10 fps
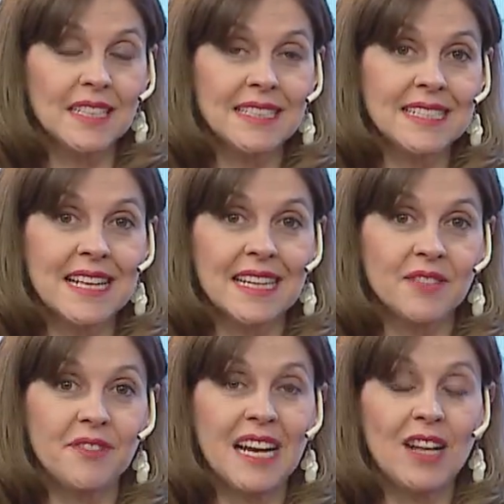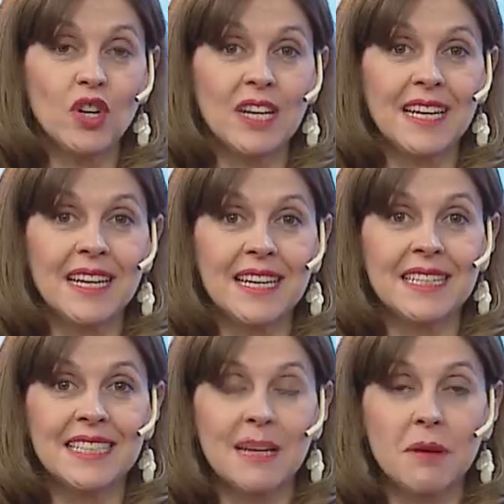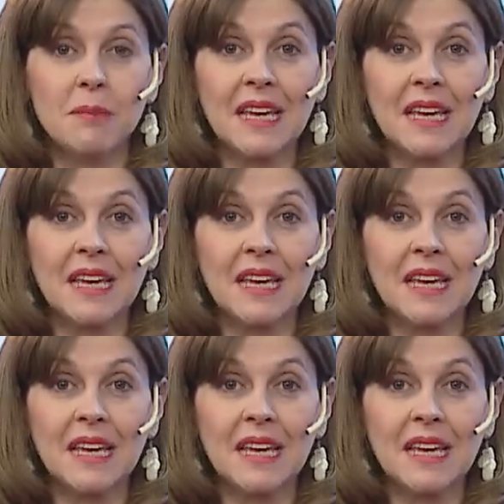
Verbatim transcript: Este certificado que entraba en